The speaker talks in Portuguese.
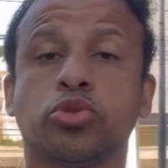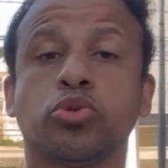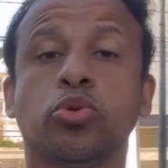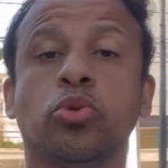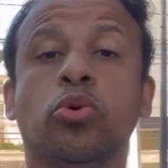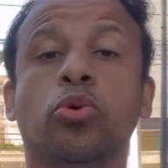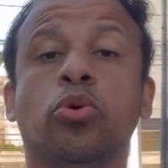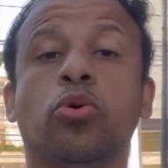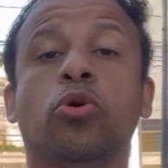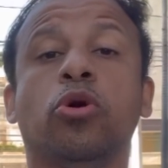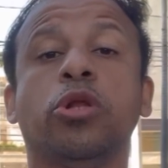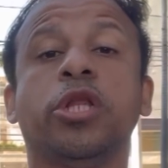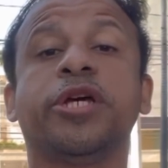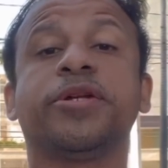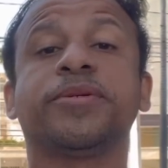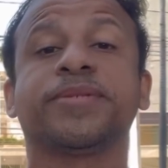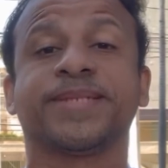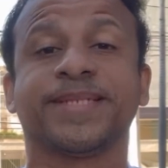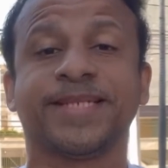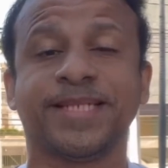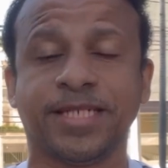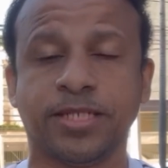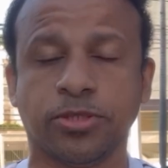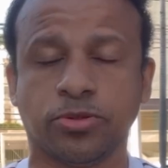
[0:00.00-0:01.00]
O goleiro
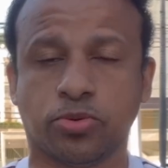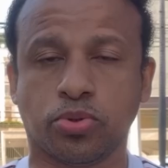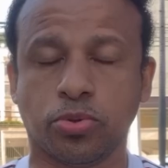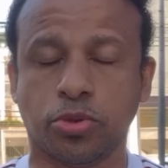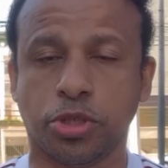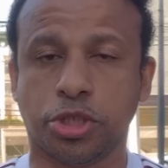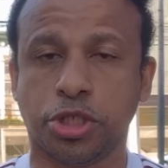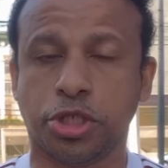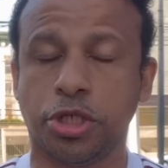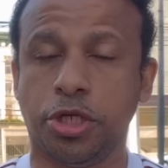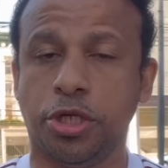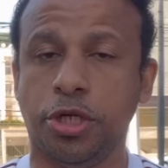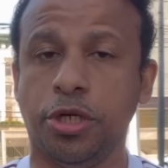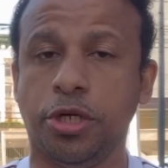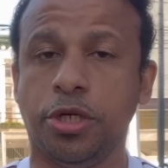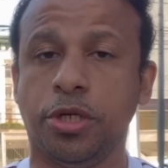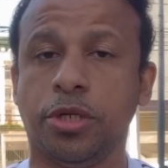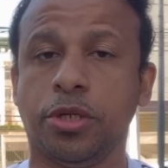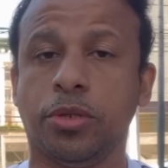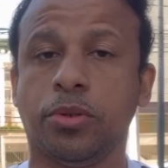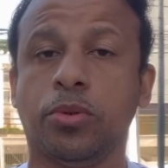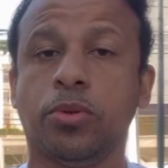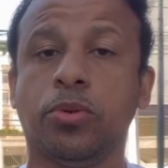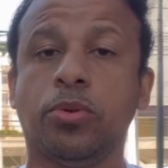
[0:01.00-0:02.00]
Santos
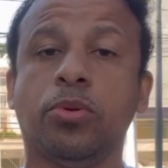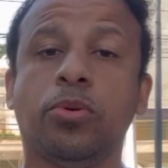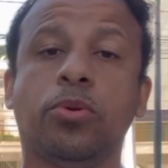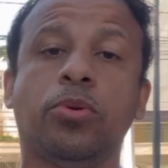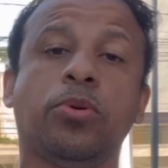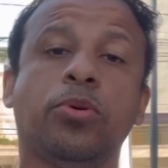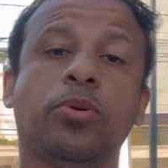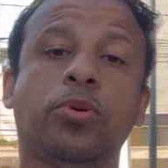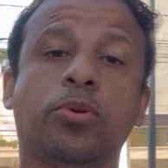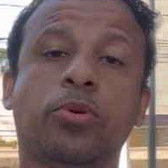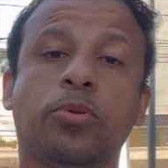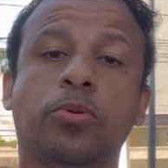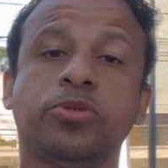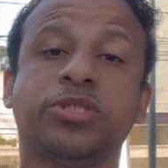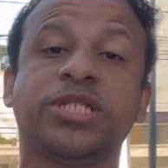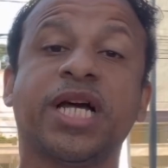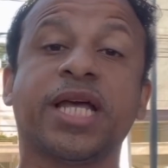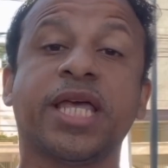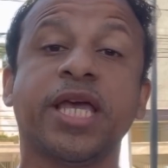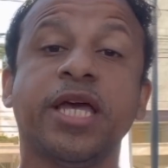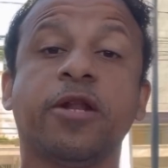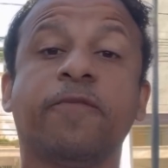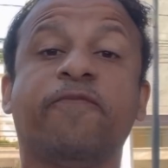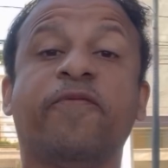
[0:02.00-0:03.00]
e o
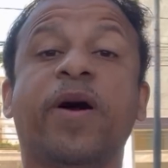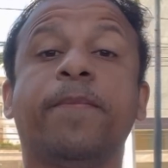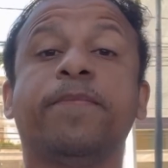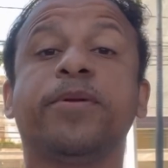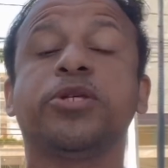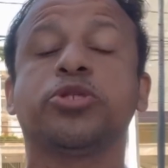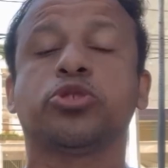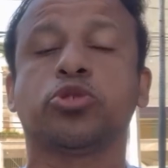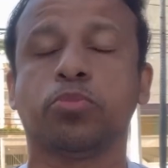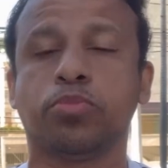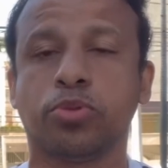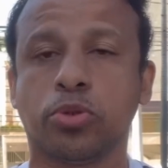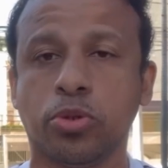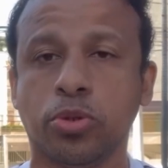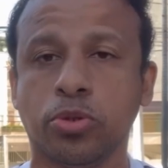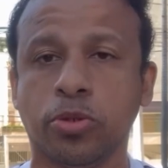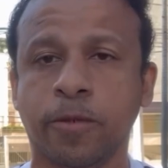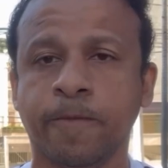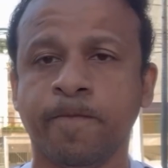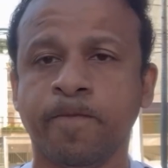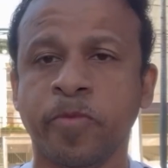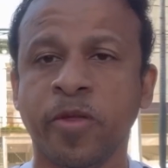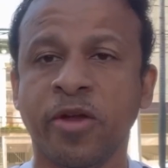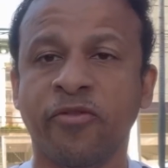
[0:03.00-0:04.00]
zagueiro Fabrício
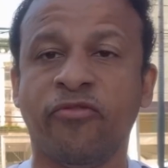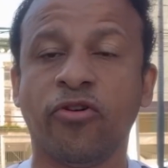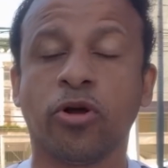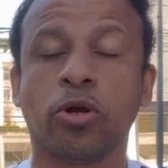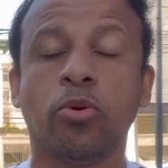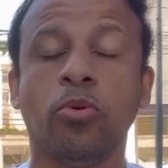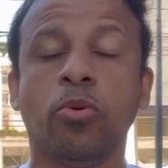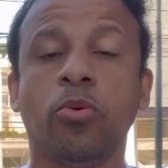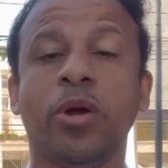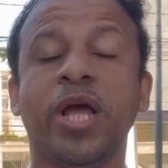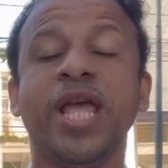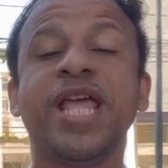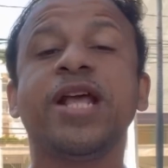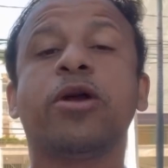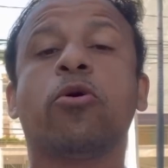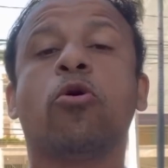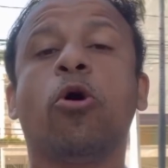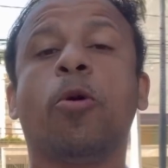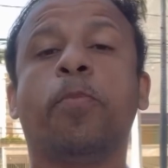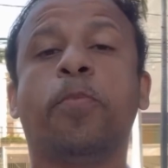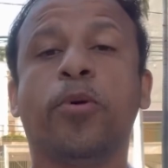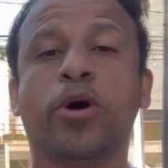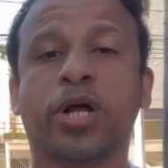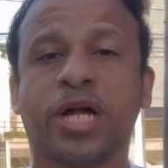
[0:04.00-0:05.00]
Bruno foram
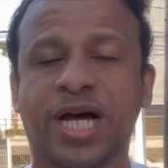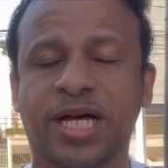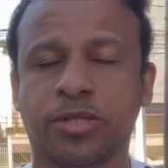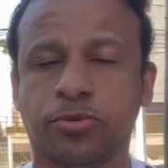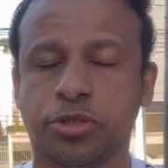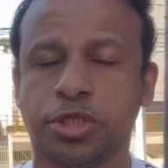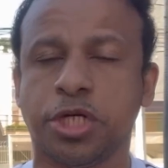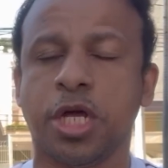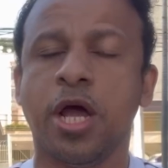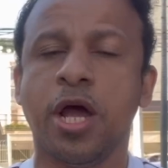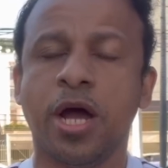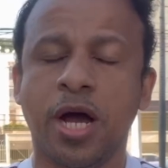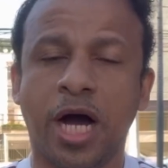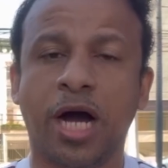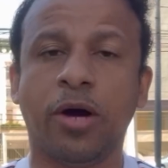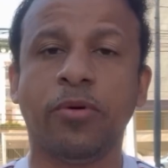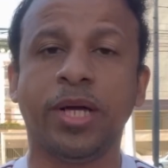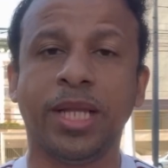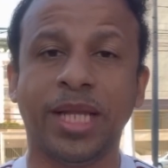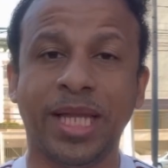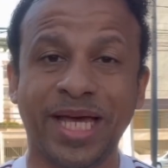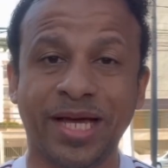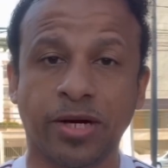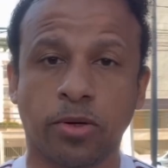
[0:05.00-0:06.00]
incorporados ao
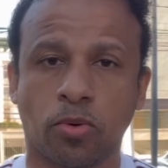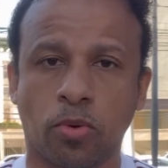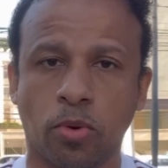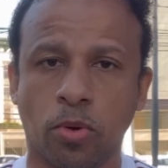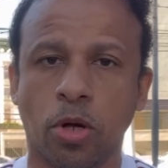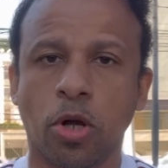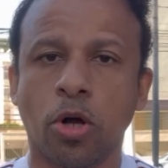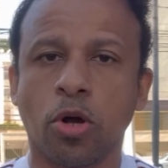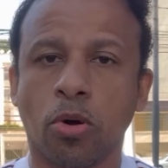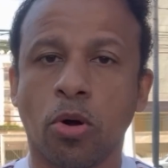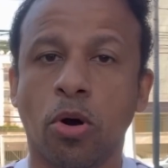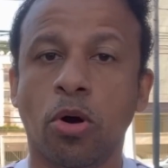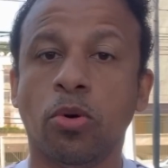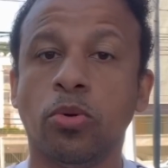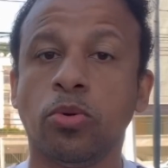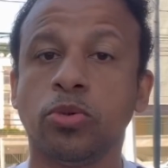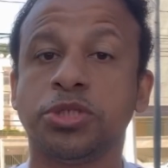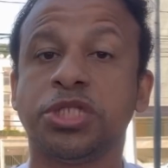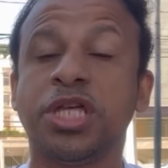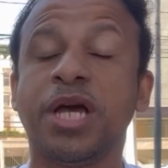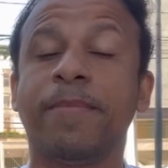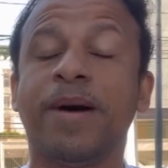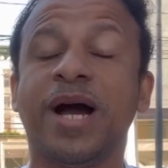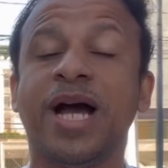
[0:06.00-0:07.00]
elenco com os
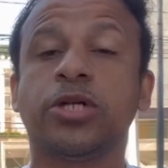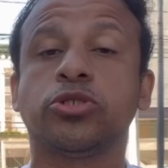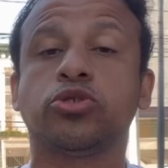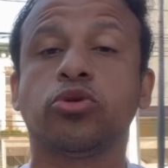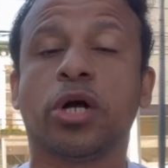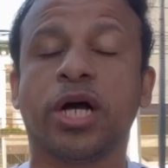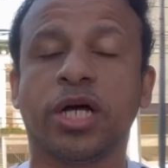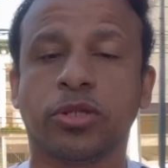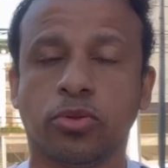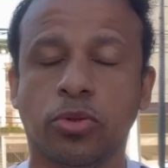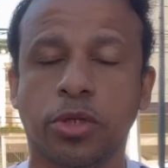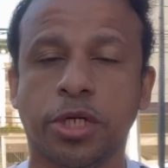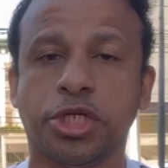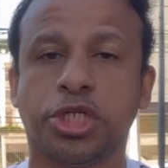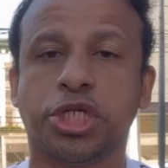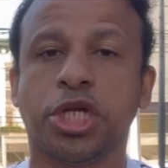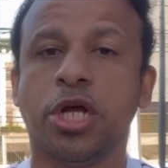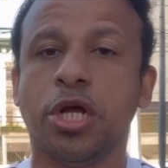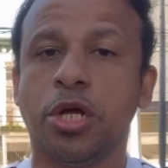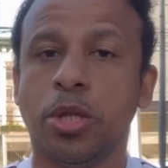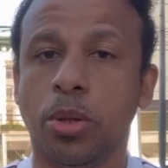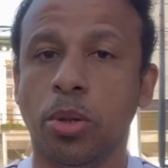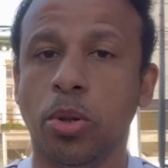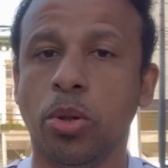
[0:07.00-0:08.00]
demais jogadores
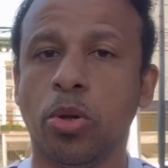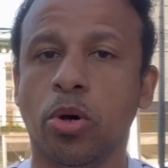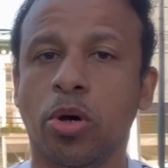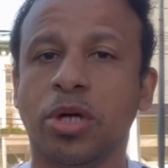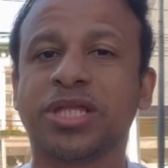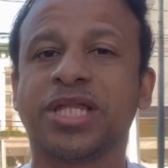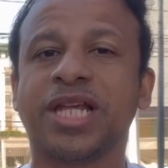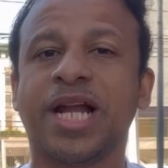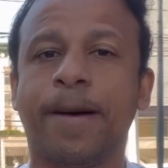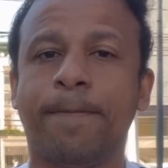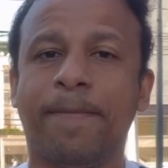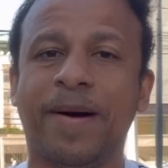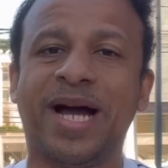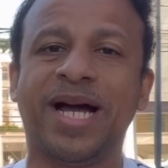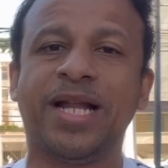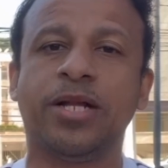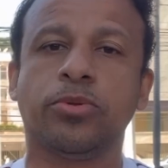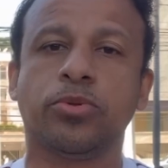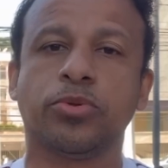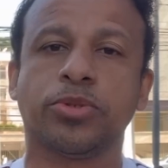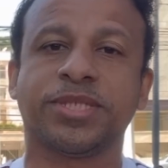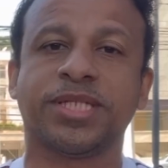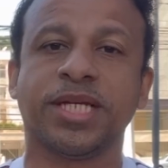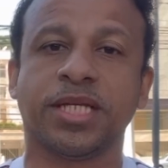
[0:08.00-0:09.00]
no trabalho
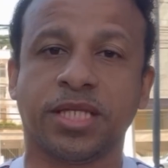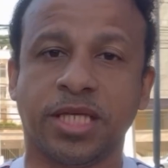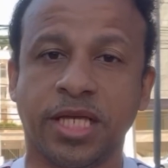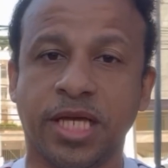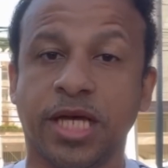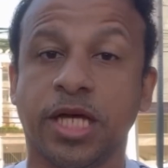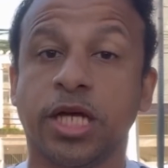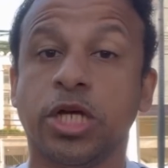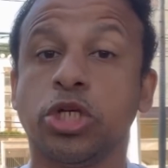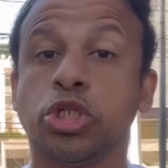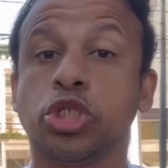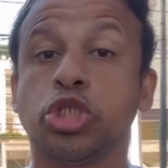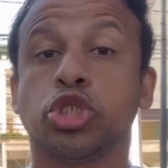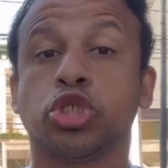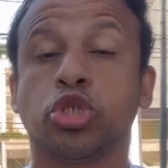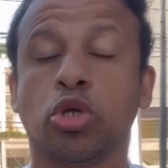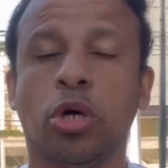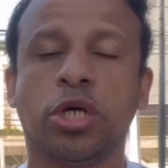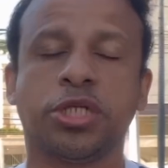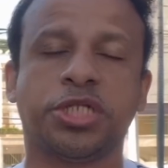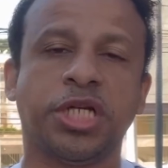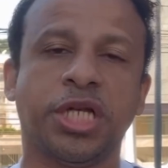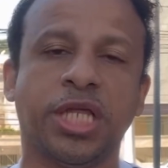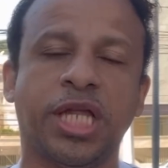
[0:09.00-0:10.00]
no CT
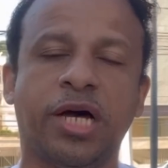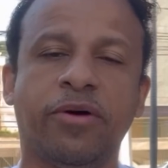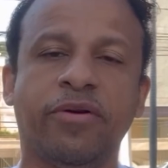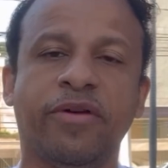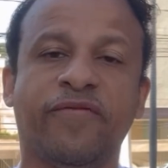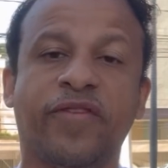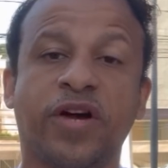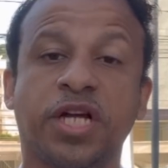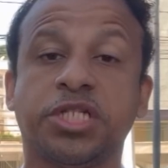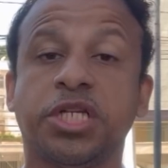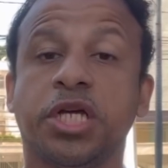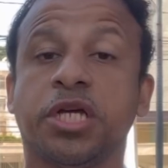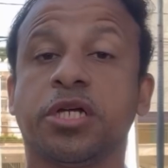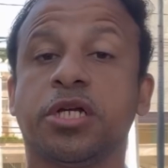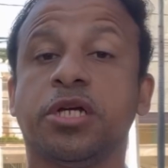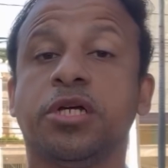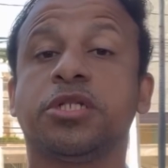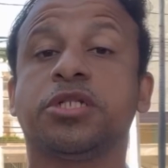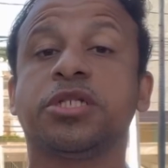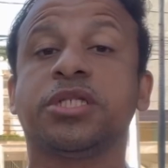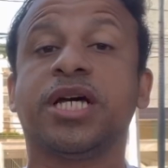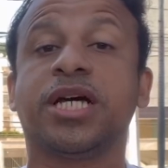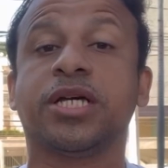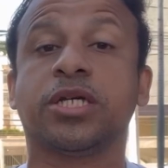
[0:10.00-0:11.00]
Jorge Lau em Vargem
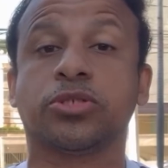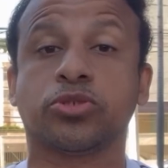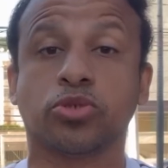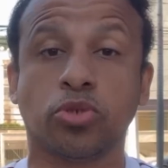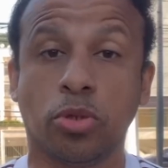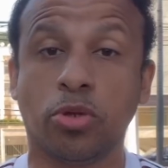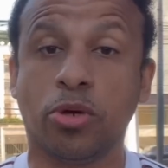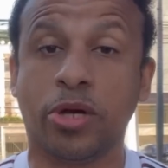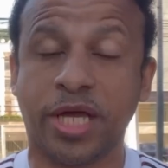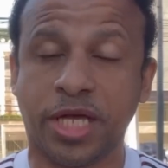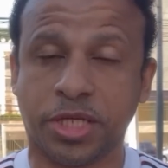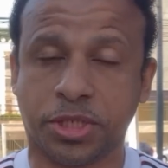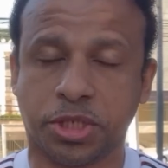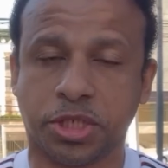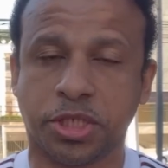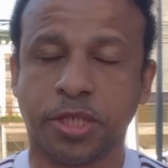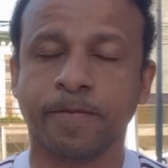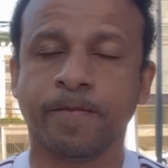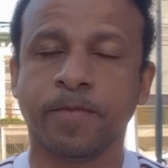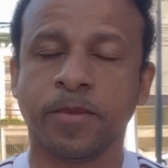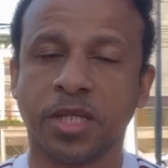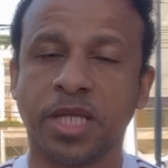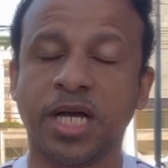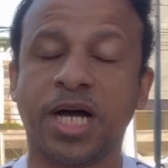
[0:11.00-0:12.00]
Grande, na zona oeste
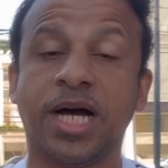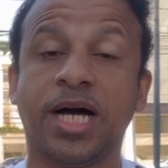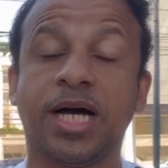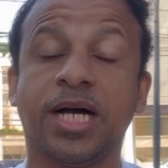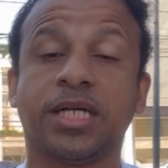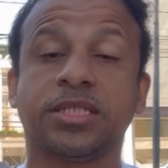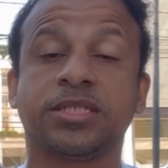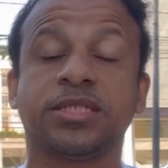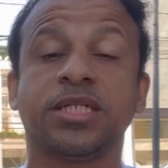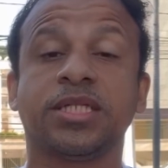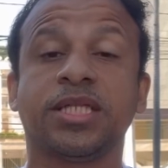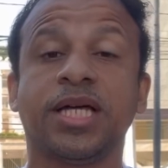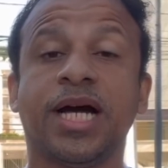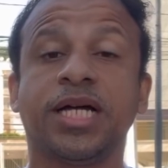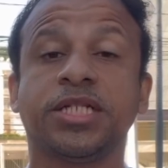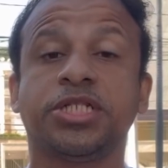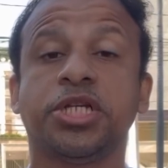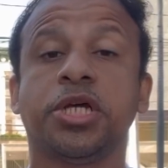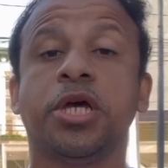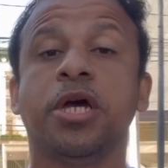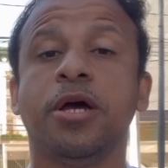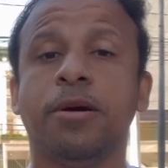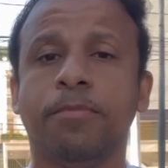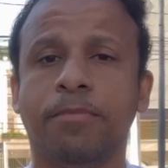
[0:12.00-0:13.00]
da
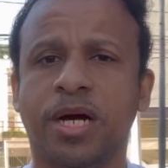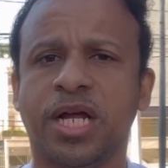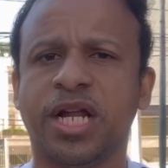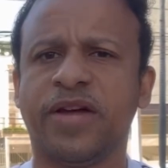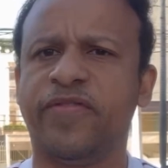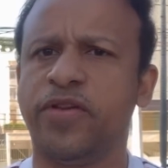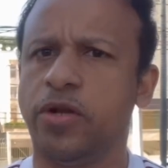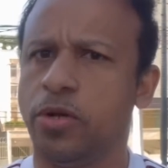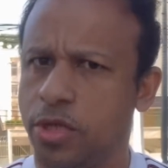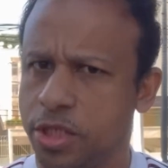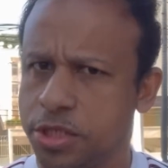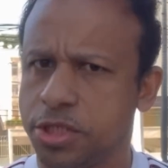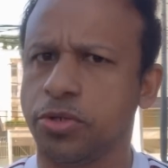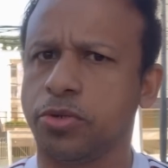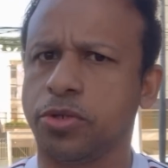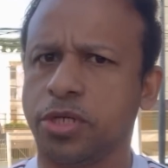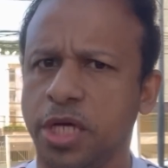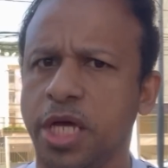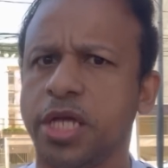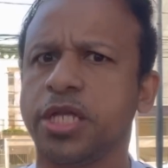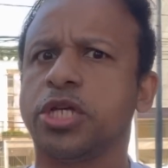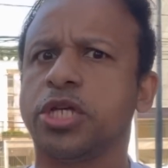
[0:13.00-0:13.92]
cidade maravilhosa. Eu que ainda